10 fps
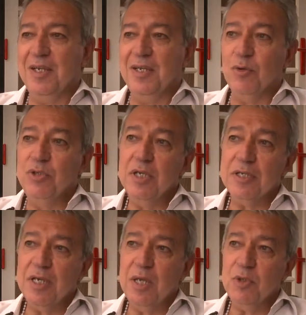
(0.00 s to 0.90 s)
Et on y
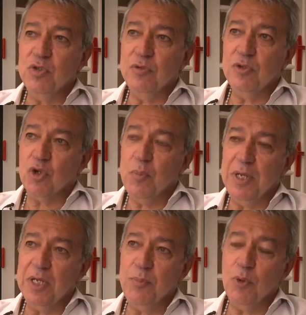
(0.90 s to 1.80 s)
entre également de notre
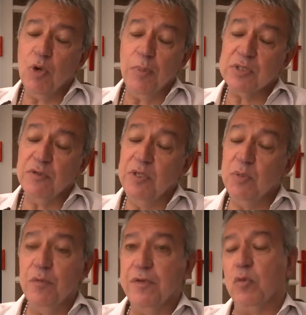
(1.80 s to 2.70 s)
plein gré, pourquoi Parce que
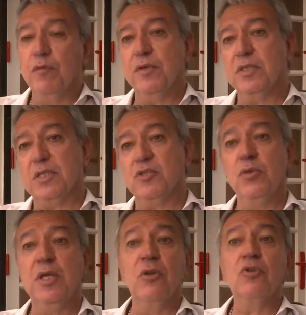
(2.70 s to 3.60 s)
finalement, on fait confiance à
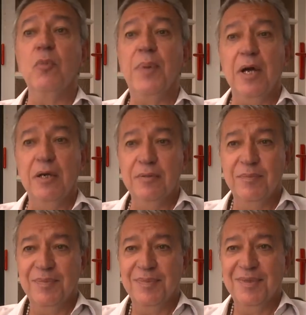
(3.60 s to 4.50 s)
celui qui est notre parrain
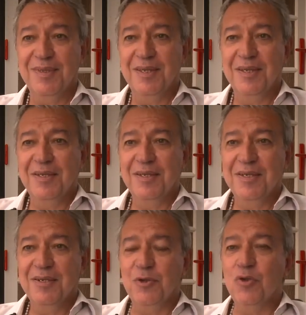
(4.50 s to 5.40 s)

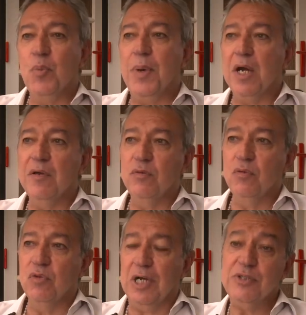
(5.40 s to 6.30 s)
le parrain
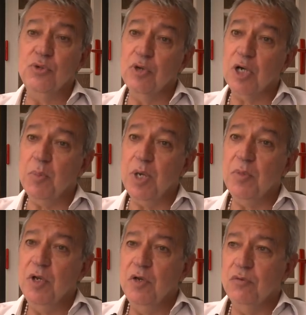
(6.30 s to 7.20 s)
vous rassure quand
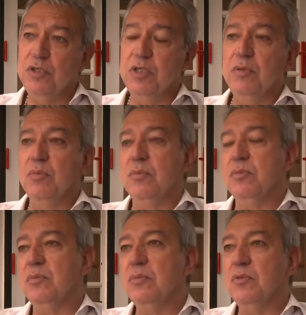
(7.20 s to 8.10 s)
même, dit
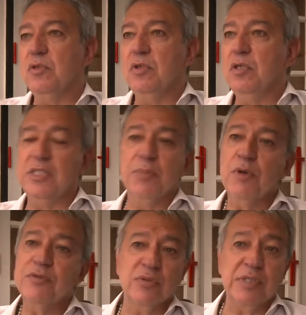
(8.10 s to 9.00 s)
les
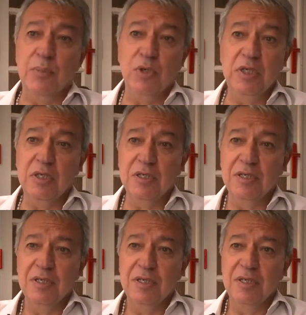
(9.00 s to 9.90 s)
épreuves sont symboliques,